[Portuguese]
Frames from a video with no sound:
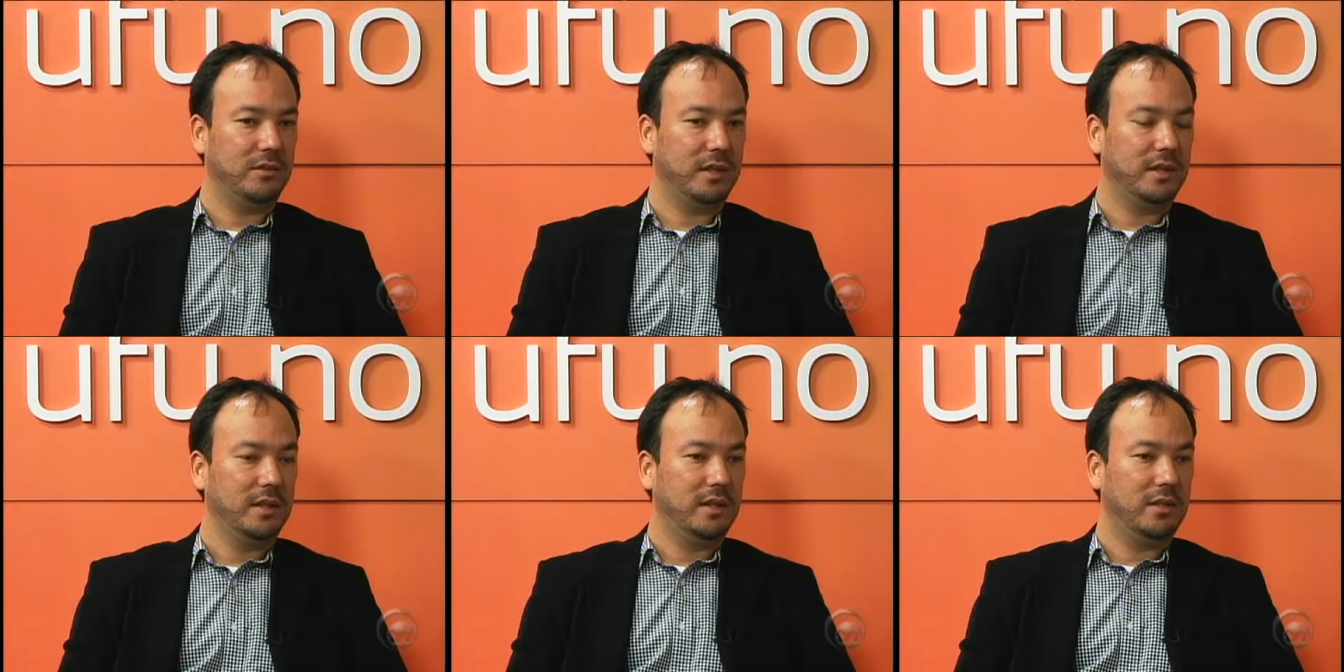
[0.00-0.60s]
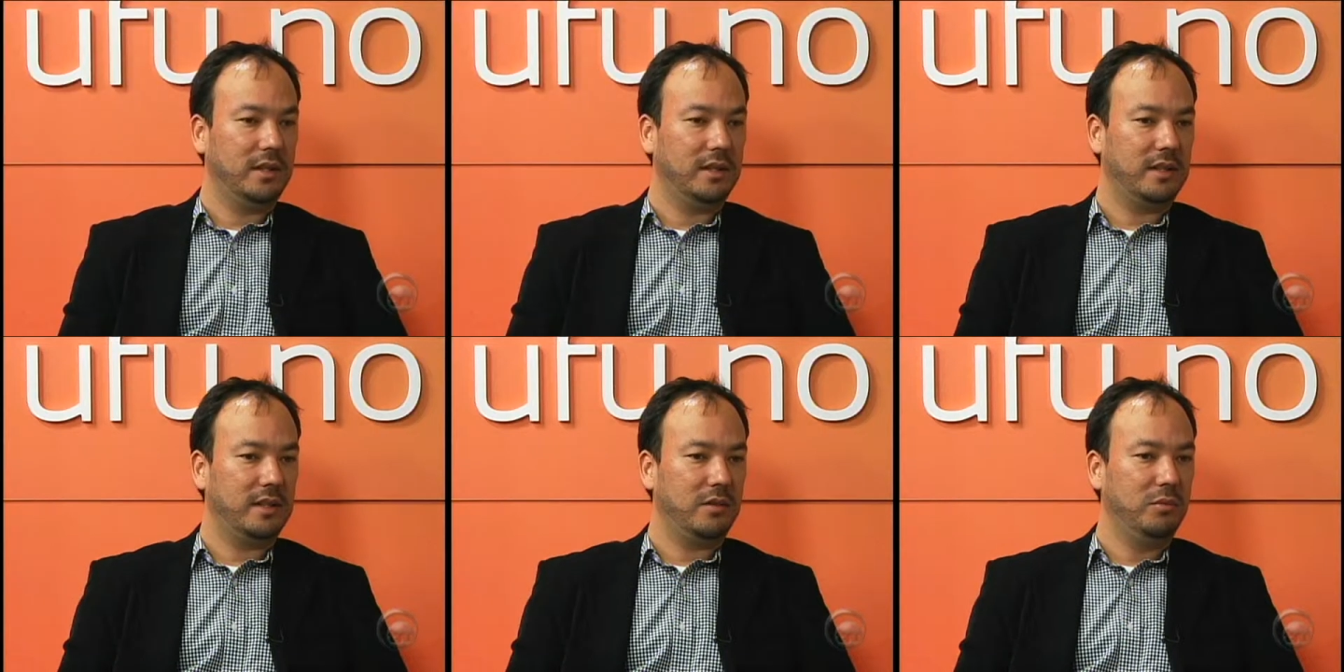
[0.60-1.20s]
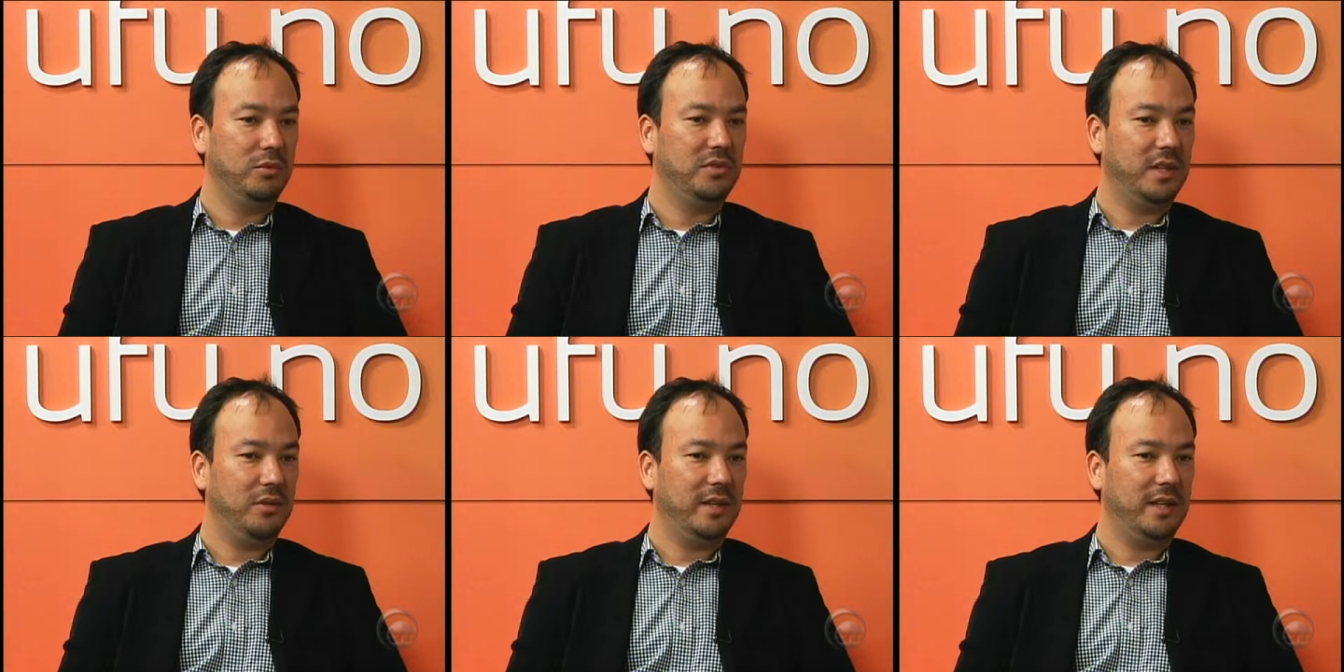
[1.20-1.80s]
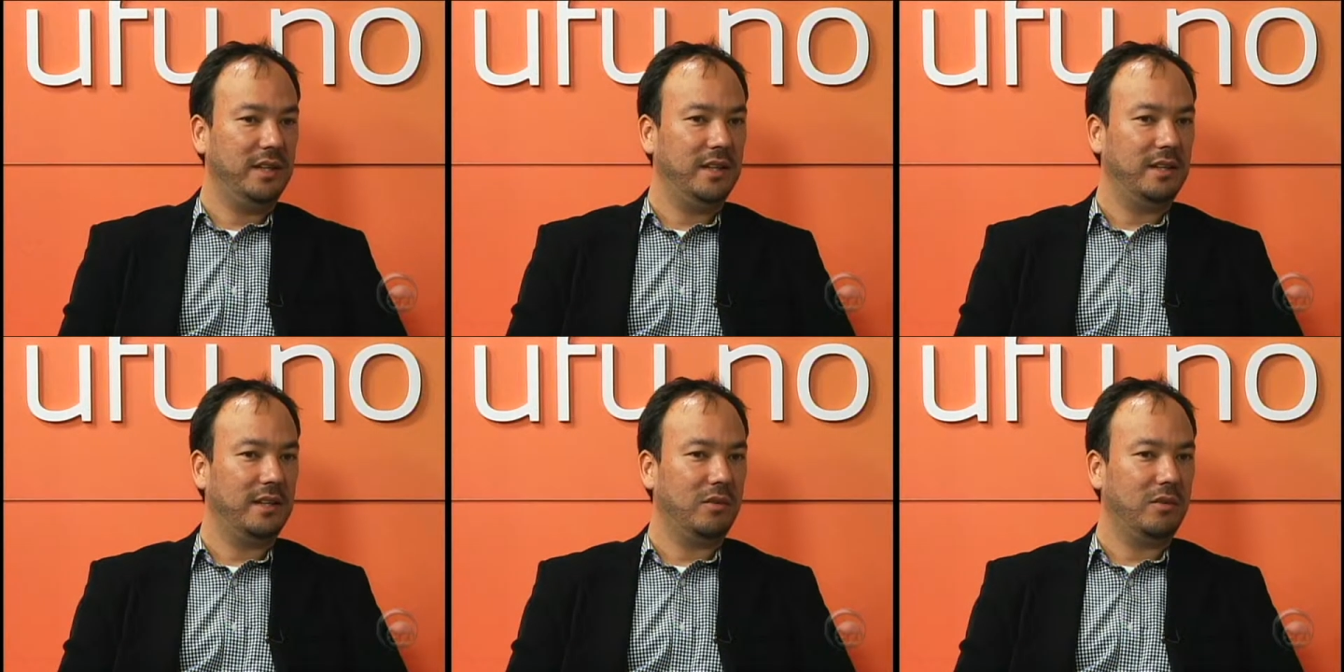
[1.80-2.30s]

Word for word: é? É, o museu, ele,